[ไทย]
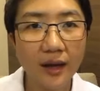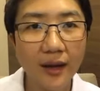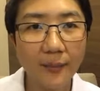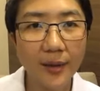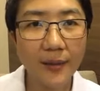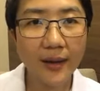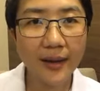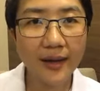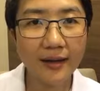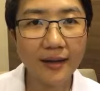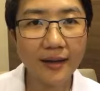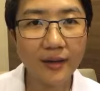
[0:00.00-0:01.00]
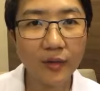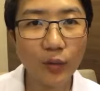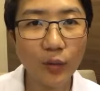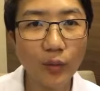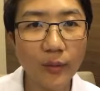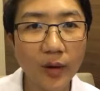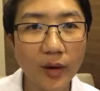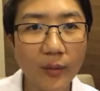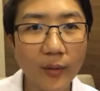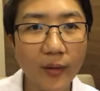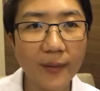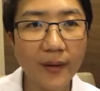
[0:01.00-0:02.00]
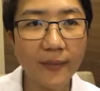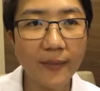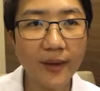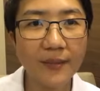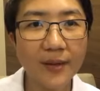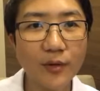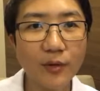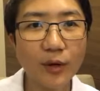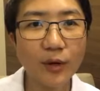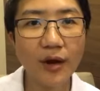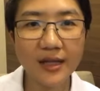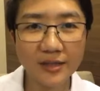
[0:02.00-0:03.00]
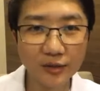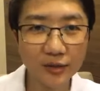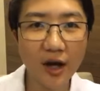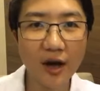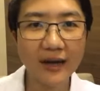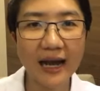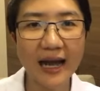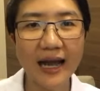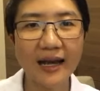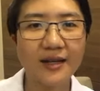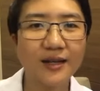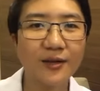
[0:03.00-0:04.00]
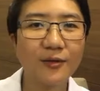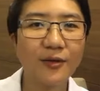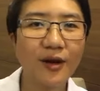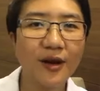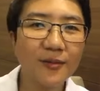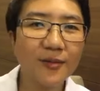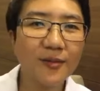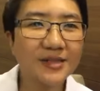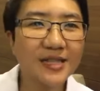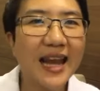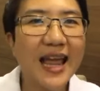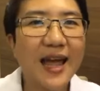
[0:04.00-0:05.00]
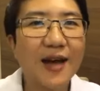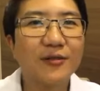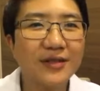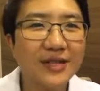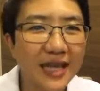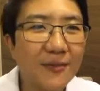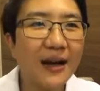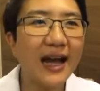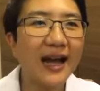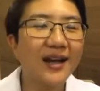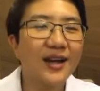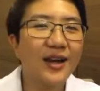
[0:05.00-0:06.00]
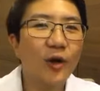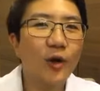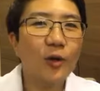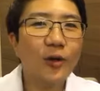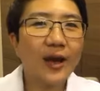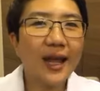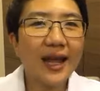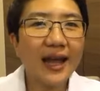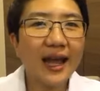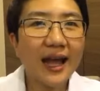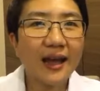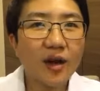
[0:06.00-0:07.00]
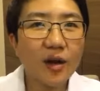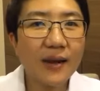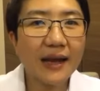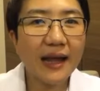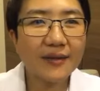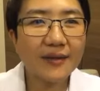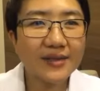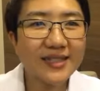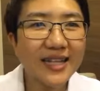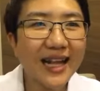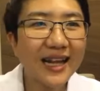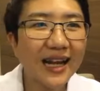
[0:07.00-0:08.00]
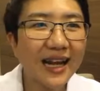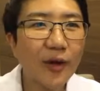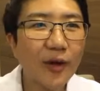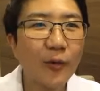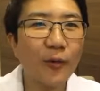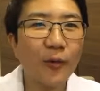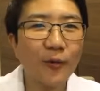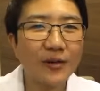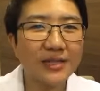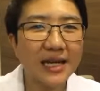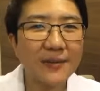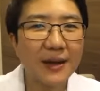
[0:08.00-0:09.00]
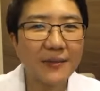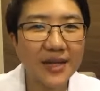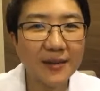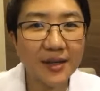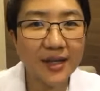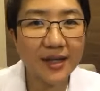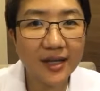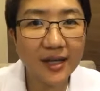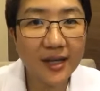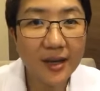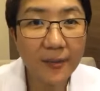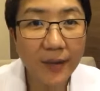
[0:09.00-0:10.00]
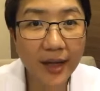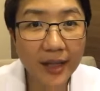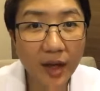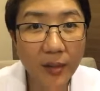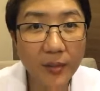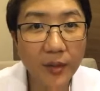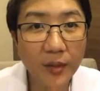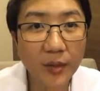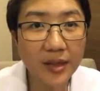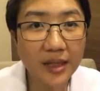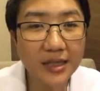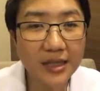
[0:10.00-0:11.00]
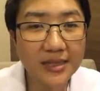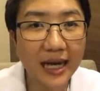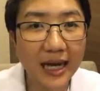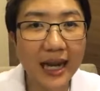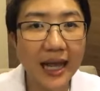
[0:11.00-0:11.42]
ปฏิบัติ โอ้ คุณมาออนบอกว่าปฏิบัติทำได้ทุกข้อเลย สุดยอดค่ะ คุณกรบอกแชร์แล้วเยี่ยมค่ะ โอเคค่ะ ก็มาไลฟ์กันสั้นๆนะคะ โอ้โห หัวใจมาเพียบเลย มะเร็งท่อน้ำนมเกิดจากอะไร